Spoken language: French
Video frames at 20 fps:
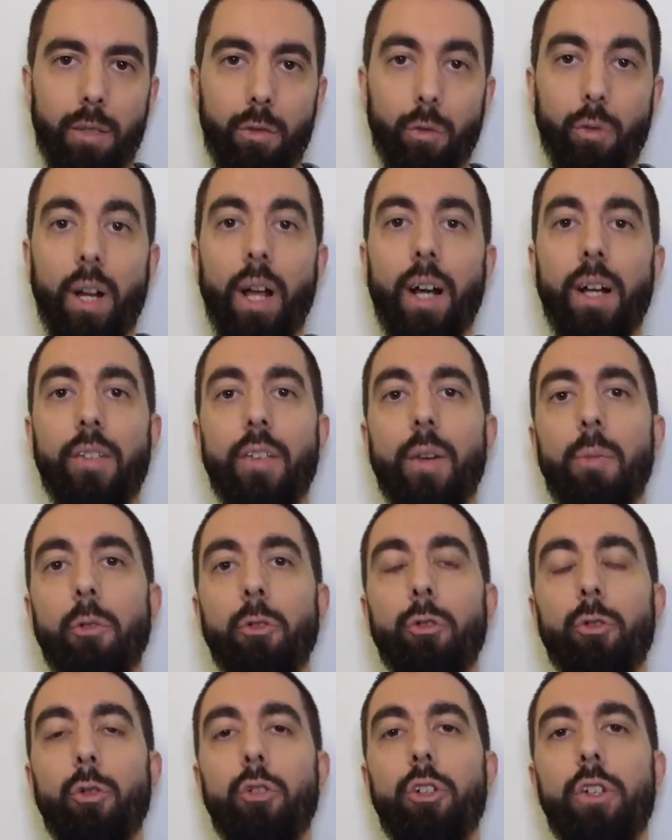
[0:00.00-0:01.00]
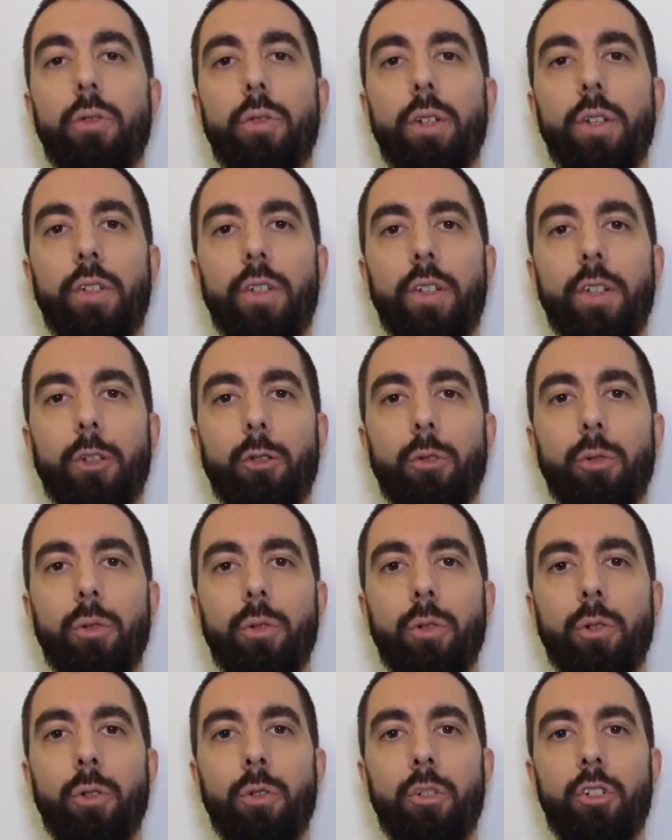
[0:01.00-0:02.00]
Donc là récemment ce que j'ai fait c'est que
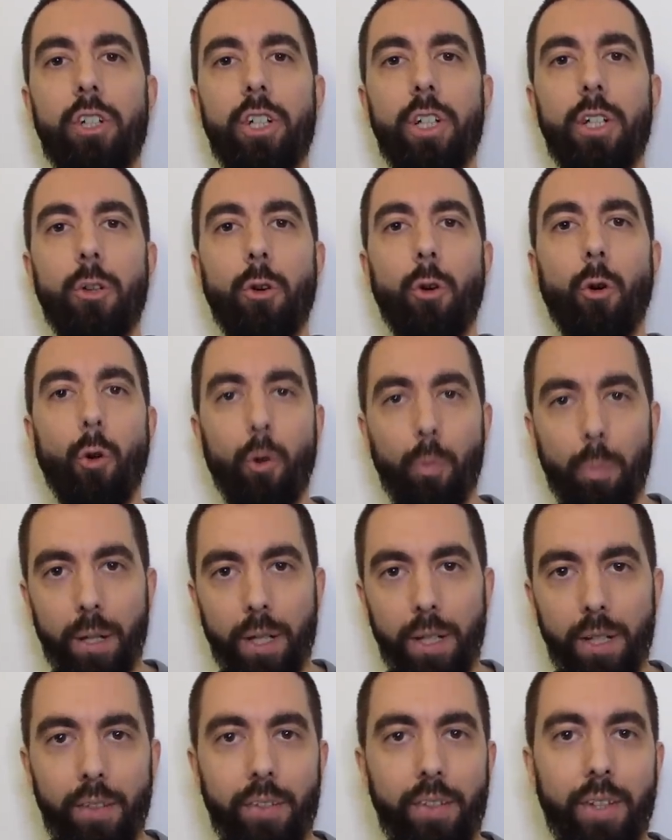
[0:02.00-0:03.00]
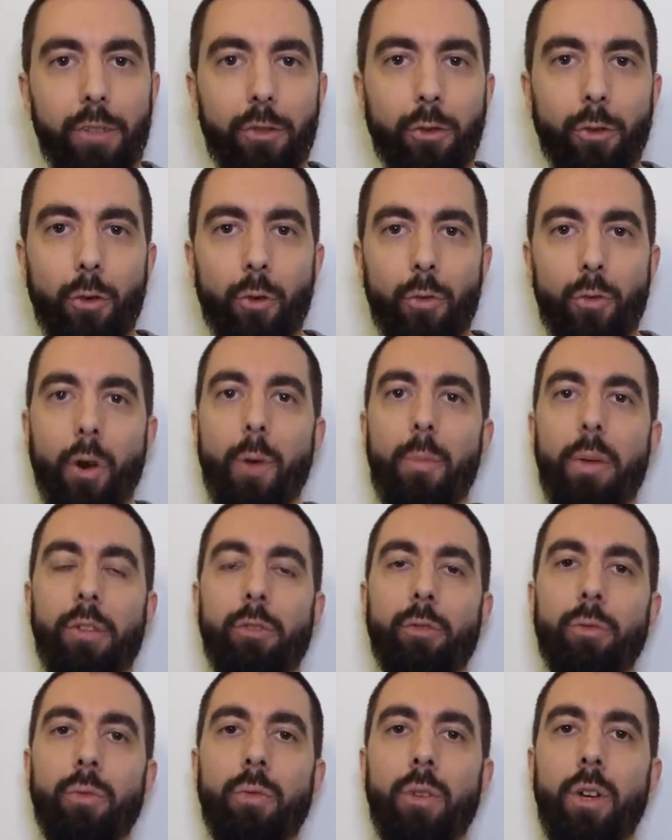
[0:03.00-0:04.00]
euh, j'ai euh, repris cette euh,
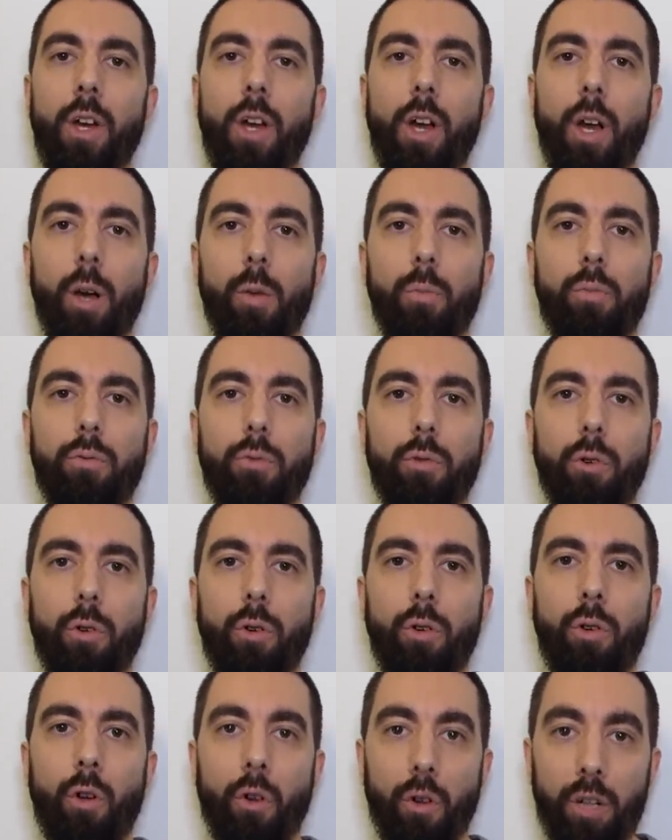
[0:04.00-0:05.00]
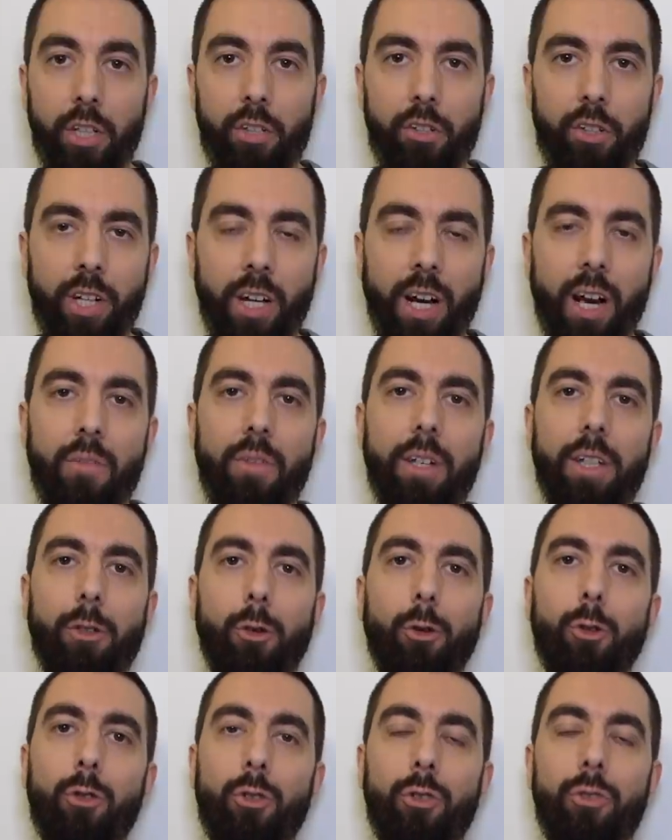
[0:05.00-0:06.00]
formation pour l'enrichir
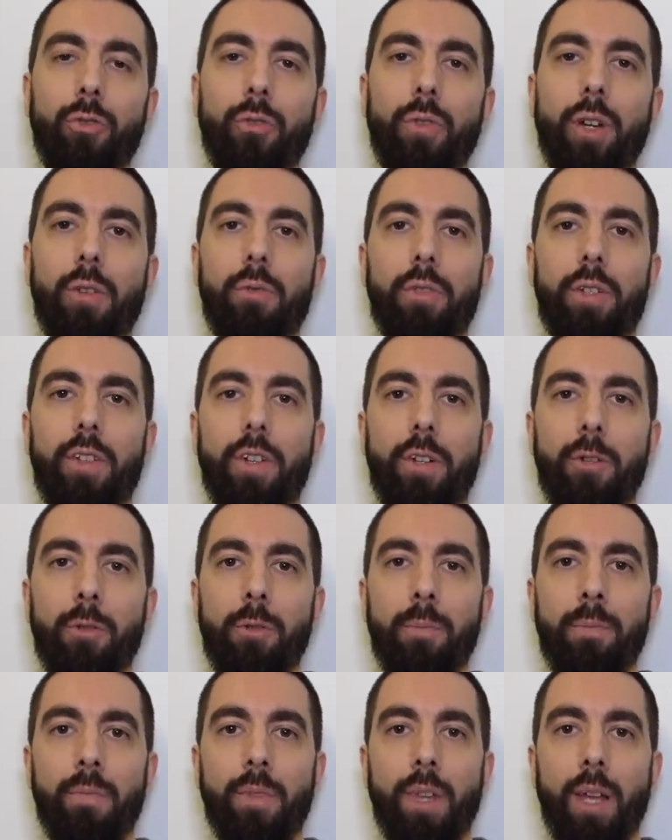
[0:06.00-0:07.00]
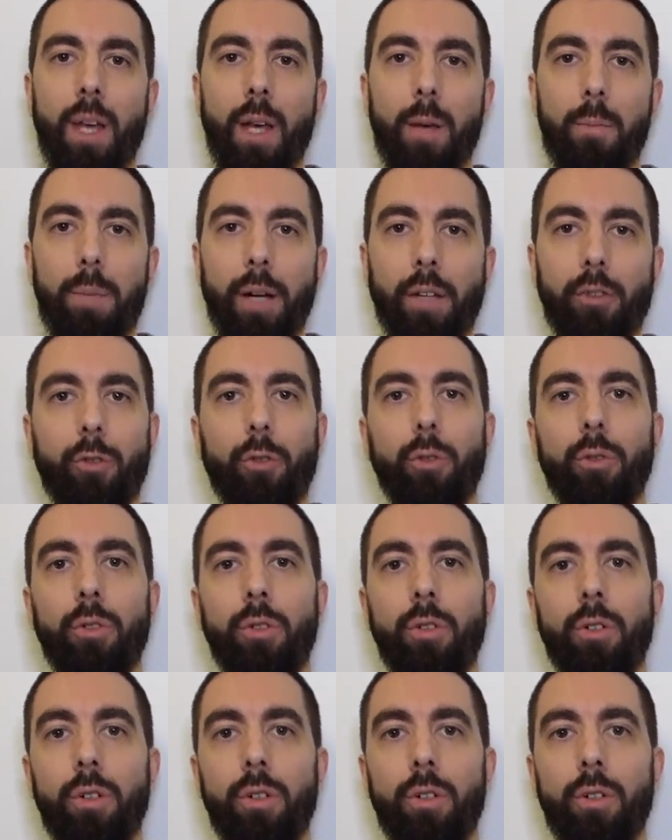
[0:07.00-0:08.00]
avec de nouvelles vidéos parce
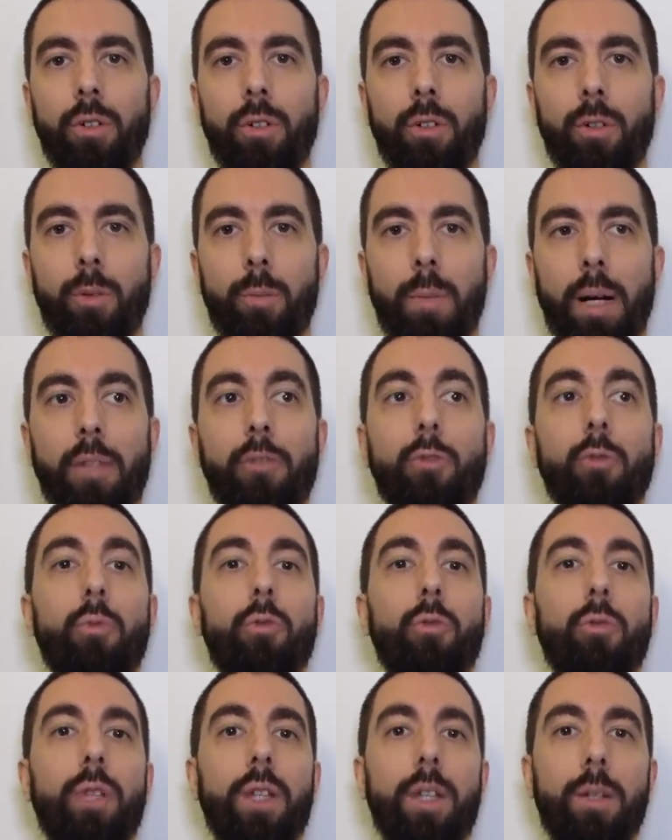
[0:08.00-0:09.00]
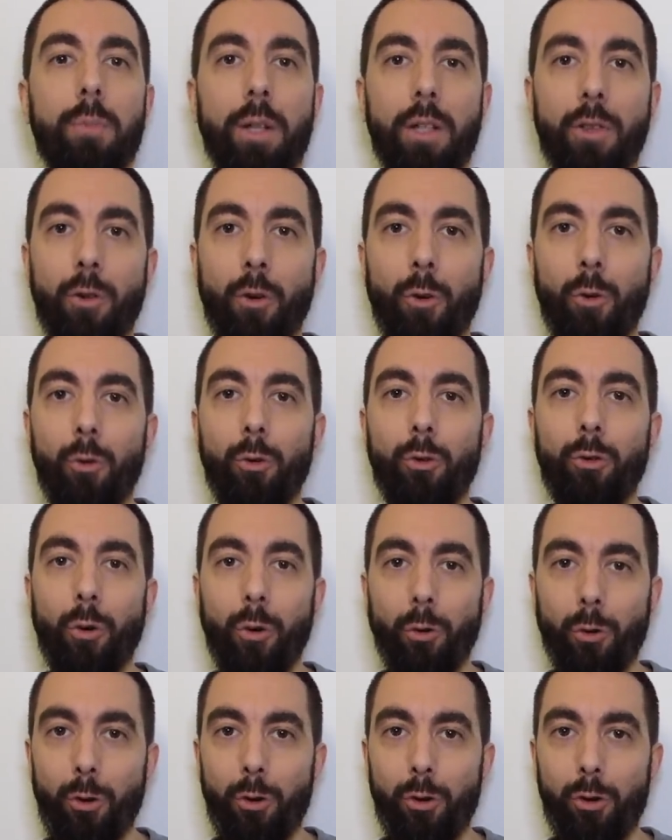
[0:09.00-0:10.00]
que bah, depuis maintenant le
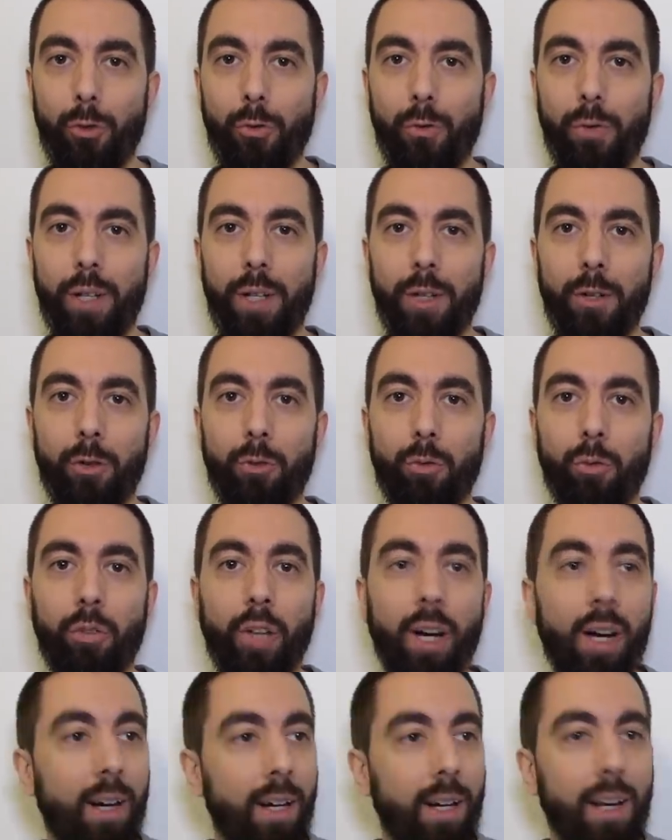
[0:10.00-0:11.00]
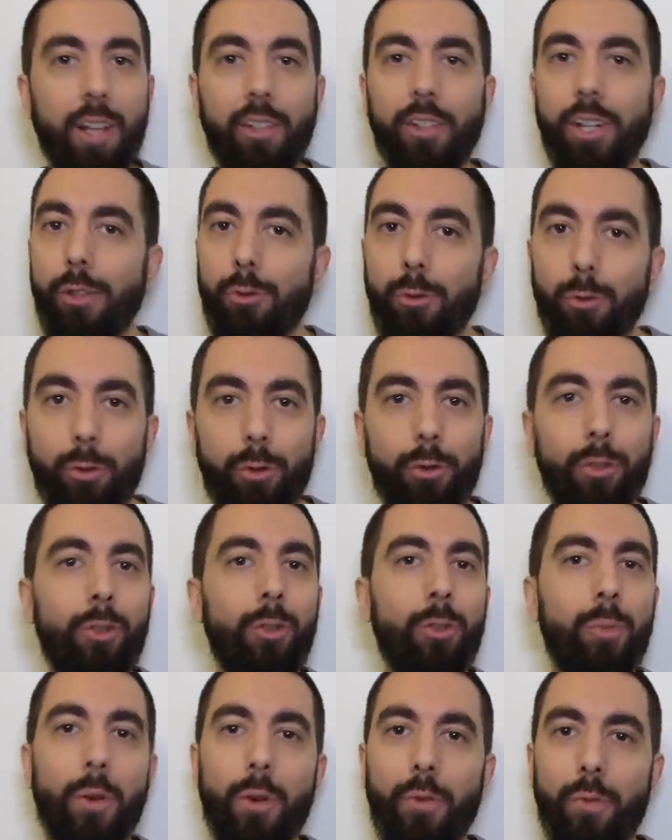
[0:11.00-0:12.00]
temps que je fais tout ça, hein, la chaîne
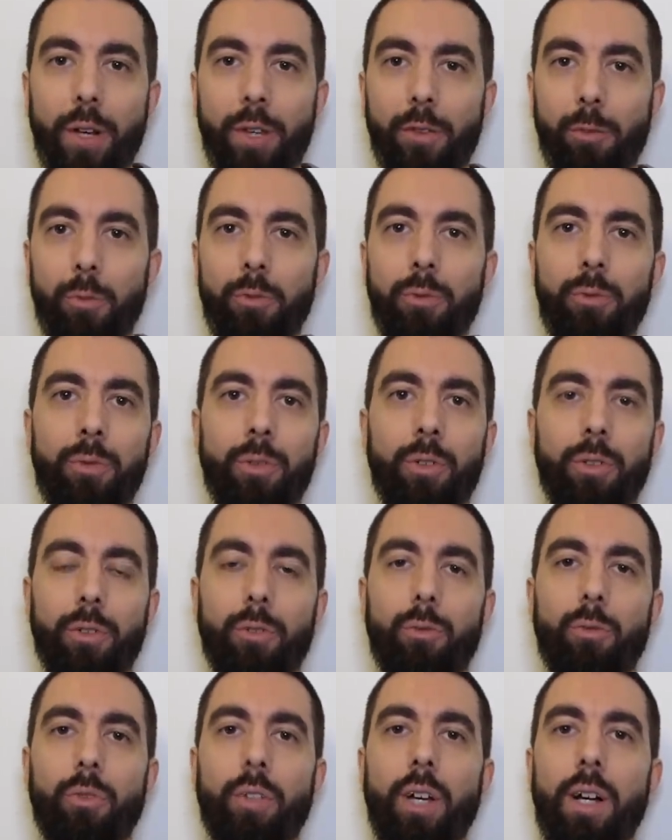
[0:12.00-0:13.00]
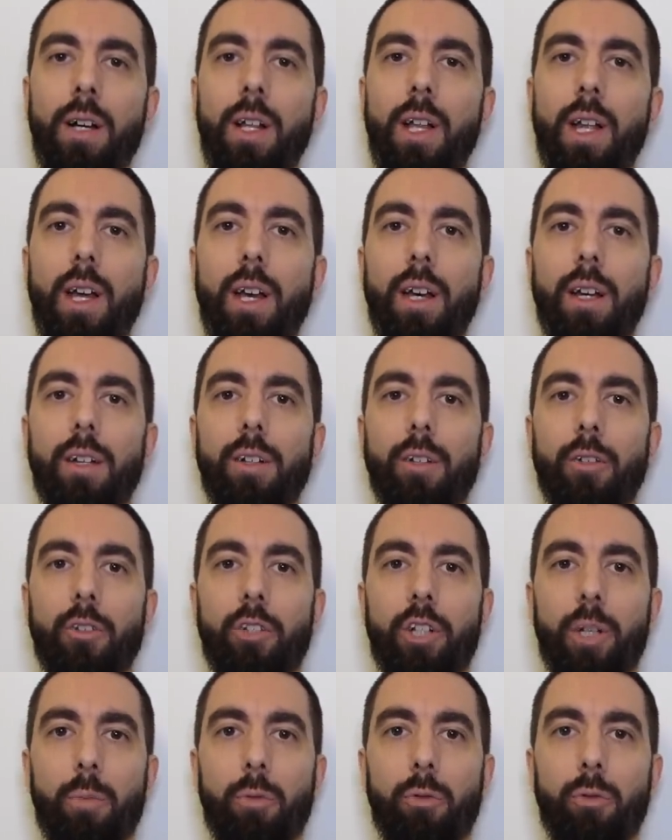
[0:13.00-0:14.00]
YouTube, Facebook, tout ça,
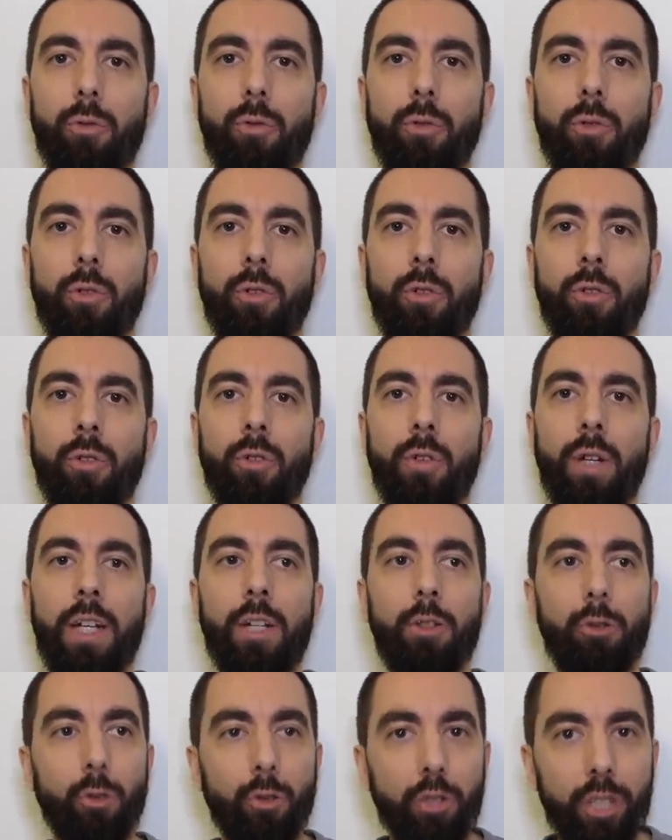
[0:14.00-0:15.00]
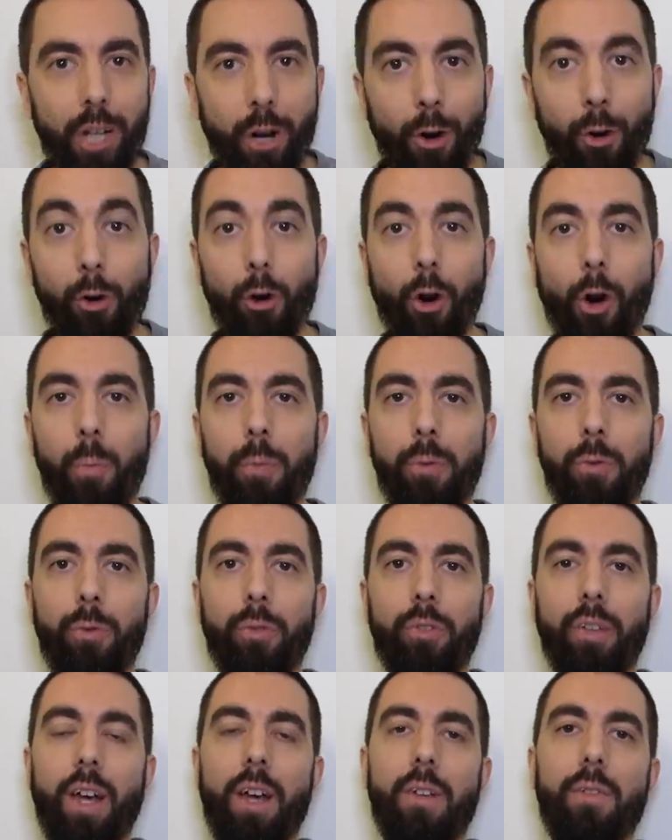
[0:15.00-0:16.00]
j'ai pu échanger encore
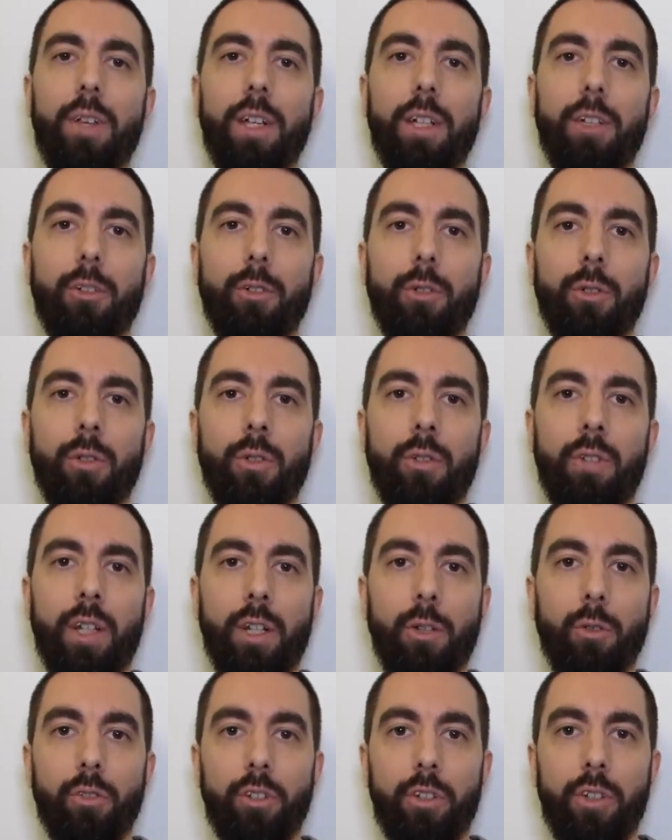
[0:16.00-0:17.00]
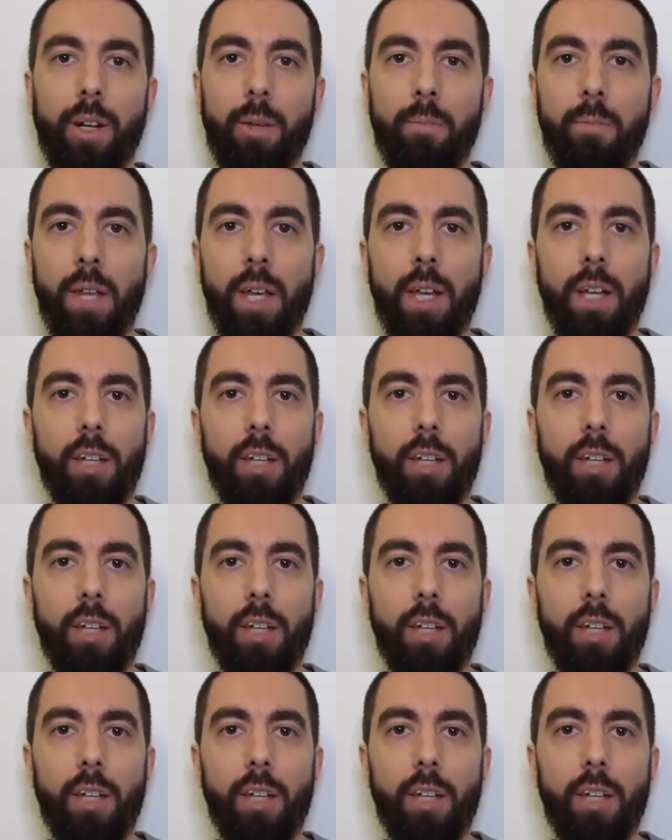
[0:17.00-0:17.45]
plus avec des candidats.